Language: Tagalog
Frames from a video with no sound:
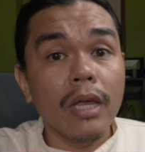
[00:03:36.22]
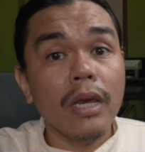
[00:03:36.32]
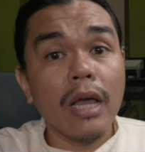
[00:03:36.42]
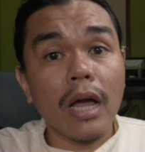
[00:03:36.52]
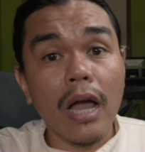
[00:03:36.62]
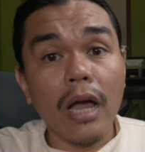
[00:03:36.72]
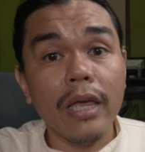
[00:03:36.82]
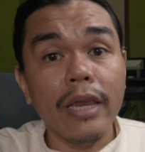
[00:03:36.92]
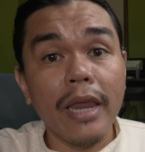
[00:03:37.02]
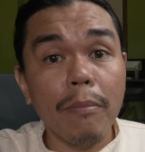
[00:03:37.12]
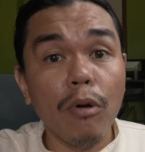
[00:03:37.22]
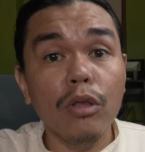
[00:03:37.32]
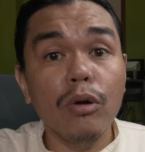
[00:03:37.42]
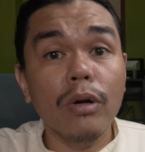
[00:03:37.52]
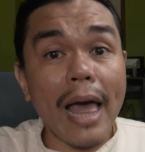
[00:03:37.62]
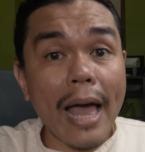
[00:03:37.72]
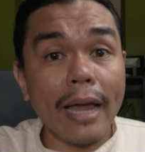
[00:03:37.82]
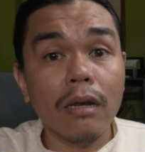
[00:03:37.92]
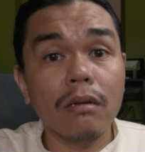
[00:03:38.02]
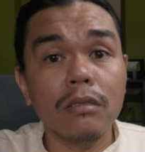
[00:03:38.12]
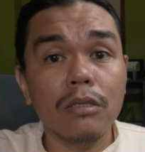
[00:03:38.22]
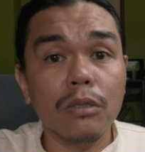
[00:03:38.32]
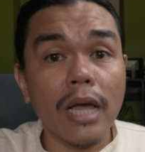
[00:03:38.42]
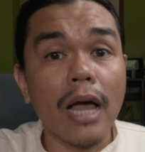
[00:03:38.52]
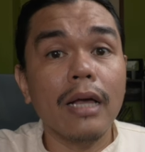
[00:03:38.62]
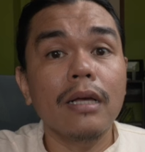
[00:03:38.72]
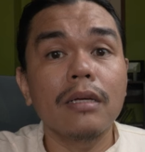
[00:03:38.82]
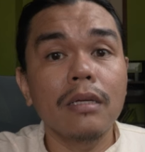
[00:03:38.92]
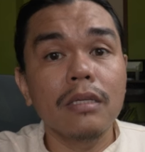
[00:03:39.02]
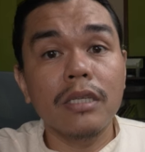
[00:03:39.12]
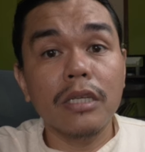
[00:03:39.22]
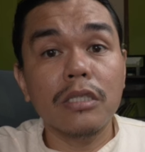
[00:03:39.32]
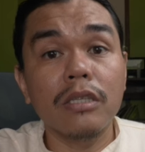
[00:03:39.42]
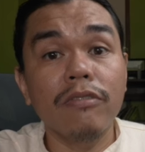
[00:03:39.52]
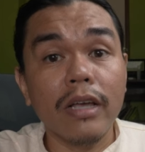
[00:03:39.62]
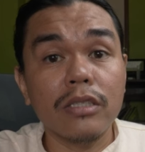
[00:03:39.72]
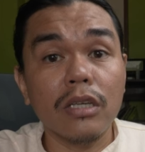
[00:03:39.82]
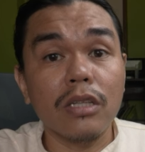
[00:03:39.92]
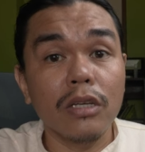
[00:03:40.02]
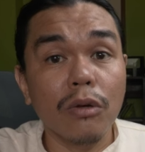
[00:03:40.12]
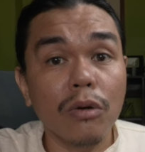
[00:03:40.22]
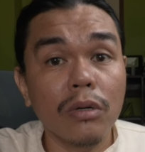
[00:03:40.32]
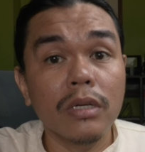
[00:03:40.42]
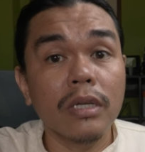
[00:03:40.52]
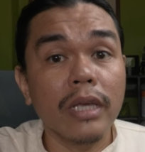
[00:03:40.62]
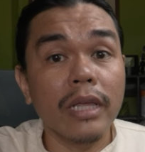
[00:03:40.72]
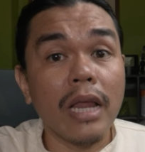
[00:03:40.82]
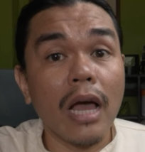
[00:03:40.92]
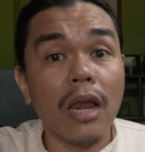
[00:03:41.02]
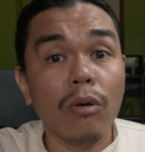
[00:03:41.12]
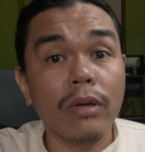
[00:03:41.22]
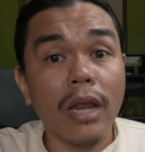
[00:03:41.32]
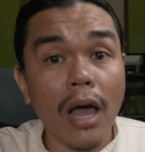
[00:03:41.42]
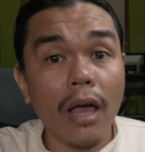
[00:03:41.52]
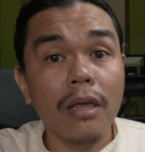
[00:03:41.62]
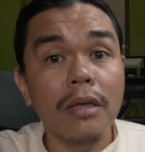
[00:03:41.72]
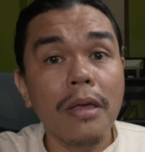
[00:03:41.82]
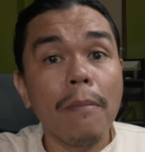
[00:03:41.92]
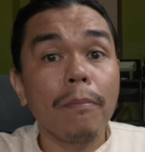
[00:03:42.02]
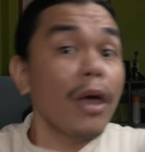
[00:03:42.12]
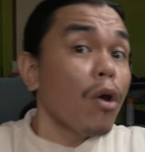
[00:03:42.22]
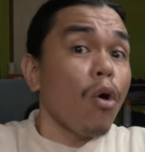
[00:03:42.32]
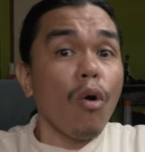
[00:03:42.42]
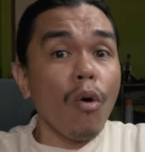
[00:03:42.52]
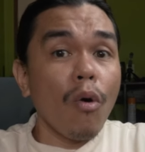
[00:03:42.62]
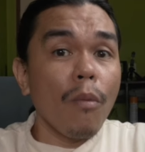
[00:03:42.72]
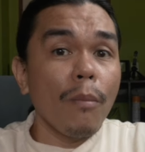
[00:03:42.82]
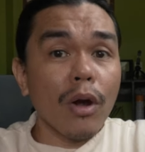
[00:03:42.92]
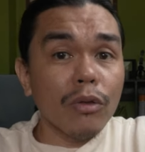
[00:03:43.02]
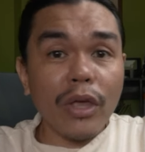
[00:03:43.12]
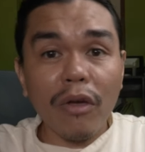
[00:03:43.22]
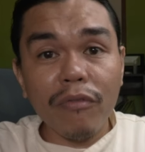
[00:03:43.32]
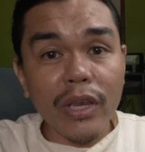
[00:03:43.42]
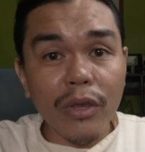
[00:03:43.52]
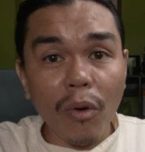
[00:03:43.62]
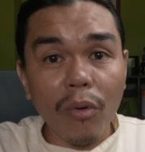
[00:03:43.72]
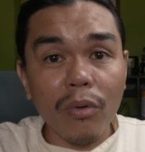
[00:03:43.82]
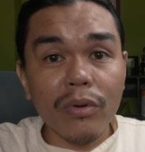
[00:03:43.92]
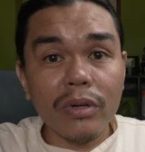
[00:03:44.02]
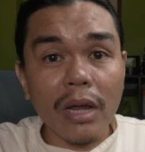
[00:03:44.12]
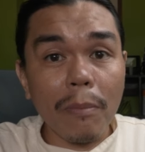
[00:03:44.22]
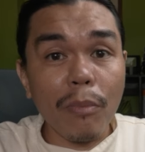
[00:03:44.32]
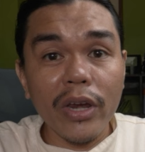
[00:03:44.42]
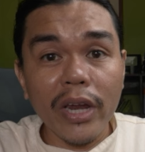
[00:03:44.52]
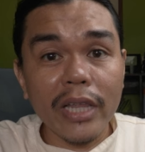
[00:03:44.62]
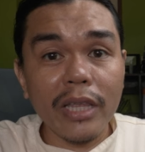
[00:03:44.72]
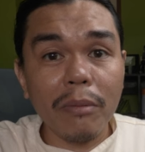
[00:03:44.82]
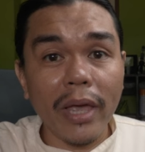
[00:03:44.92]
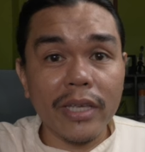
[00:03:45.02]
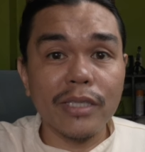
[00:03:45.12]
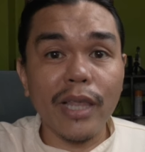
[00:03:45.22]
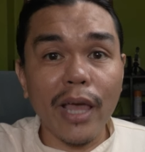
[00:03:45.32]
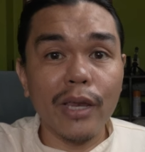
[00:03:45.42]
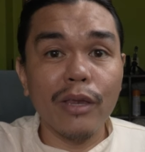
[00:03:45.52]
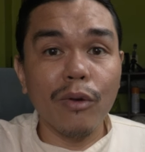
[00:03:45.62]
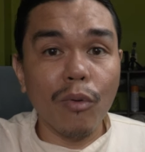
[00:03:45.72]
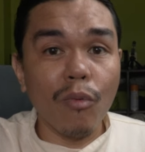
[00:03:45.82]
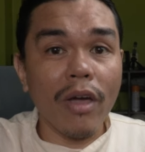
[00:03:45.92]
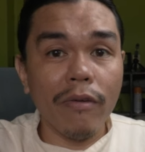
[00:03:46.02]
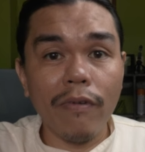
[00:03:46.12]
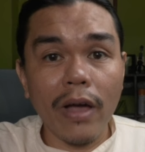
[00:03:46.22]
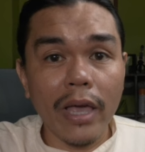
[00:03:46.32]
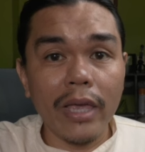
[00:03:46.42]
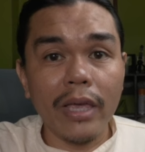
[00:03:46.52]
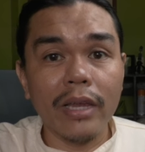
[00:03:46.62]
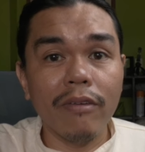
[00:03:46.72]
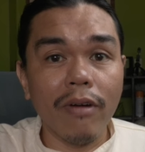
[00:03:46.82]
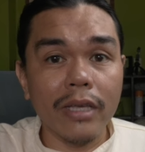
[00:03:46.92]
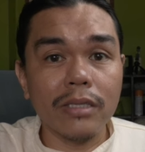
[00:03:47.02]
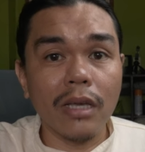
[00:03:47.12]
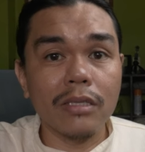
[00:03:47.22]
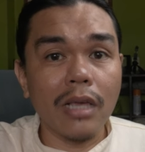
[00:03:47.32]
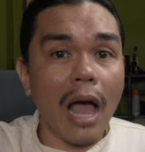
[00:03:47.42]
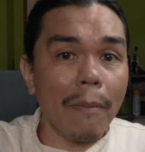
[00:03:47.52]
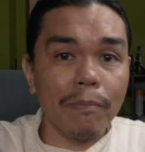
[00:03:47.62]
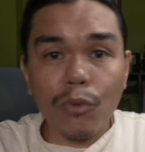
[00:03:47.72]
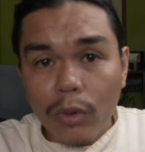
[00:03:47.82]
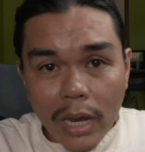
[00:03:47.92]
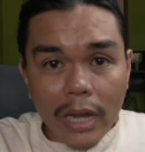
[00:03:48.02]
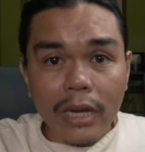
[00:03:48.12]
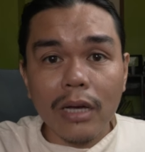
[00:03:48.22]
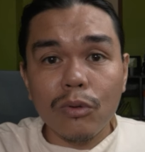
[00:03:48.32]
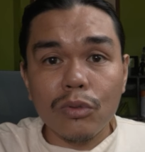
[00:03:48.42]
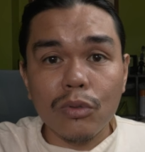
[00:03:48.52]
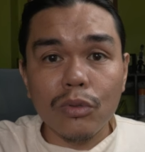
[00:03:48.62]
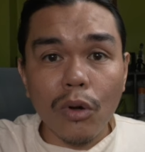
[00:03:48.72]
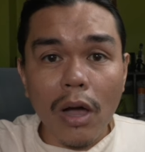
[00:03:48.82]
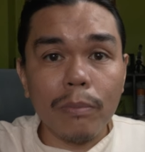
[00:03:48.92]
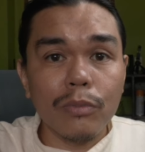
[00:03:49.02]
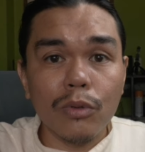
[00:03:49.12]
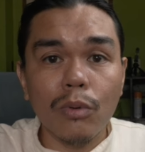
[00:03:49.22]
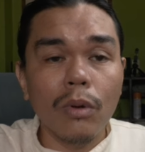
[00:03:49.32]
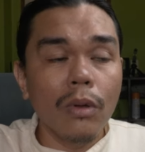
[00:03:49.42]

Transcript: naka-enable yung LAN, yun nga, 6 devices lang yung inaalaw nila. Pero meron tayong video na pwede natin ma-extend yung Wi-Fi devices up to ilan ng gusto nyo, up to